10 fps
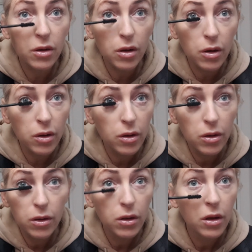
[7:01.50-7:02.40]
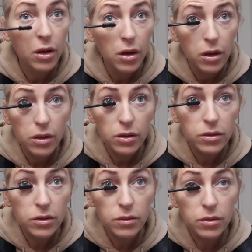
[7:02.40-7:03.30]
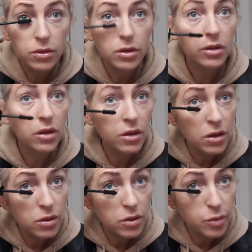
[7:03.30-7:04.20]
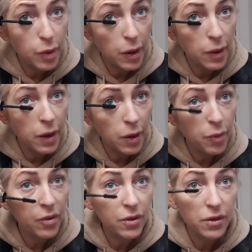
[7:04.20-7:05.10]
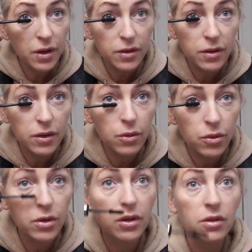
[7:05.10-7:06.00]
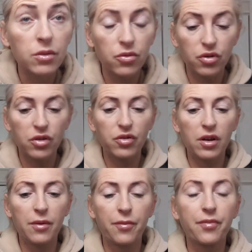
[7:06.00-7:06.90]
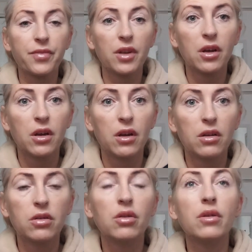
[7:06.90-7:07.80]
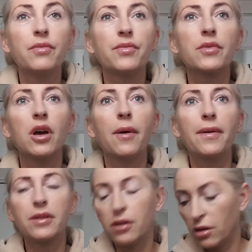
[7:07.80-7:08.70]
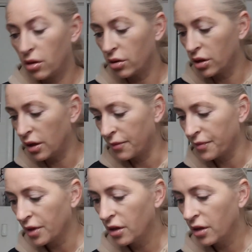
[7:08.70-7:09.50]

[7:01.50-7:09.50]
oko. Jestem troszeczkę niedospana, pewnie zasnę tam oni na tym krześle. No, dobra, tyle o ile